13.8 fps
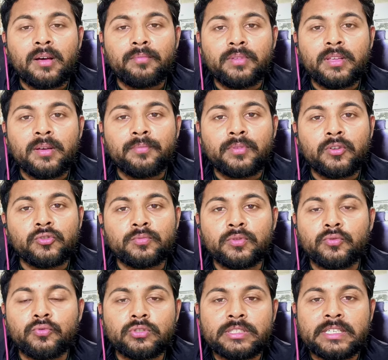आप भी अपना
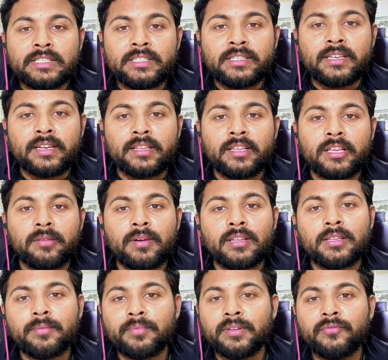उसमें कुछ चेंजिंग करने के
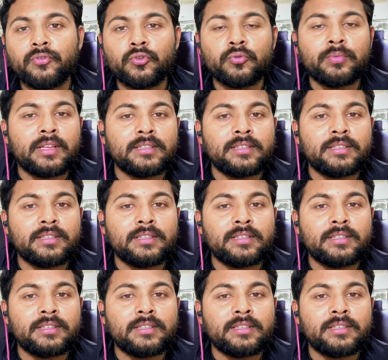बाद अपनी फोटो